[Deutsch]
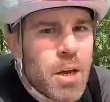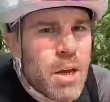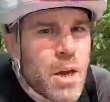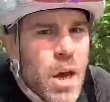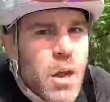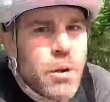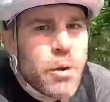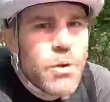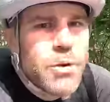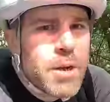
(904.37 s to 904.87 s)

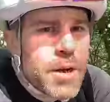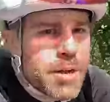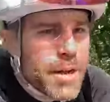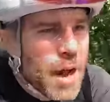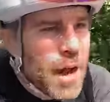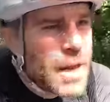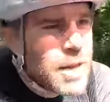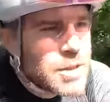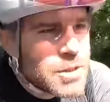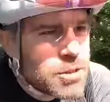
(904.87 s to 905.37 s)
Ja, der untere
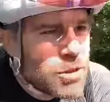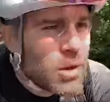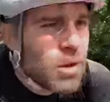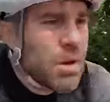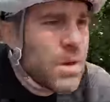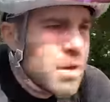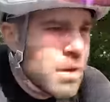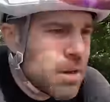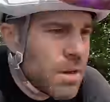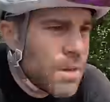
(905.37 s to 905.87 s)
Teil ist
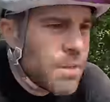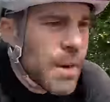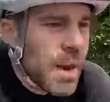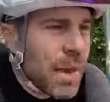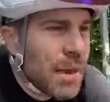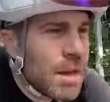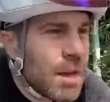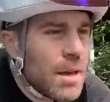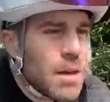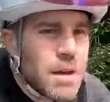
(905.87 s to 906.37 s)
noch
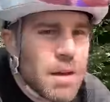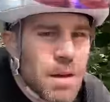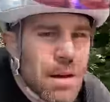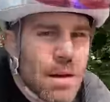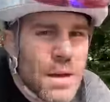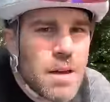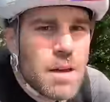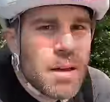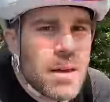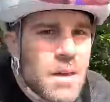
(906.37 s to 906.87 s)
gemächlich.
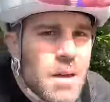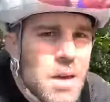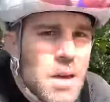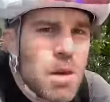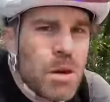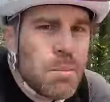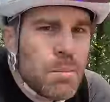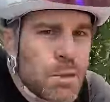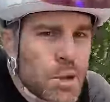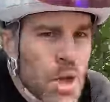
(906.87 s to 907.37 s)

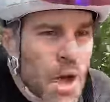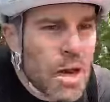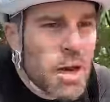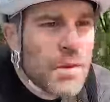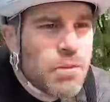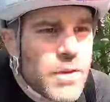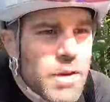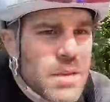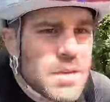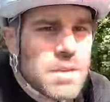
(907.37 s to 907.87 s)

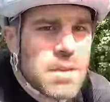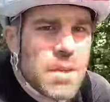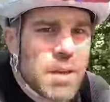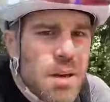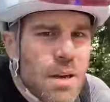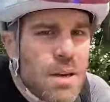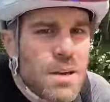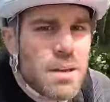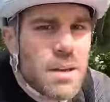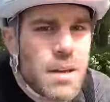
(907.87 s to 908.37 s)
Steiler wird's
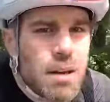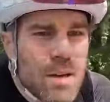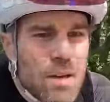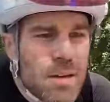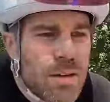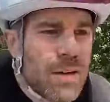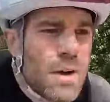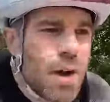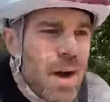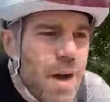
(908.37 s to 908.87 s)

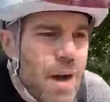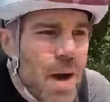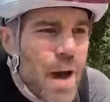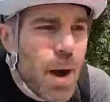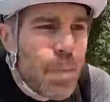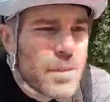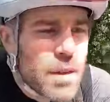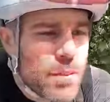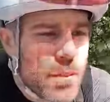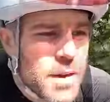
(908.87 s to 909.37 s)

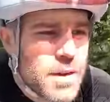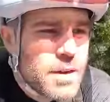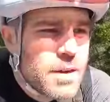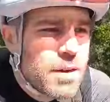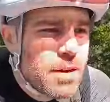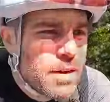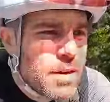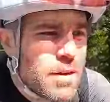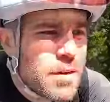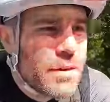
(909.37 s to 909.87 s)
ab der
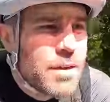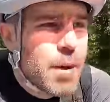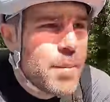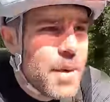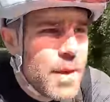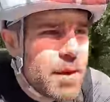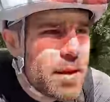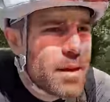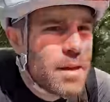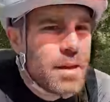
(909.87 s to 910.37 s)
Mitte und am
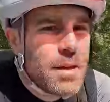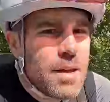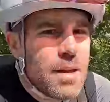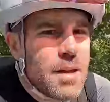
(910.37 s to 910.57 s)
Ende.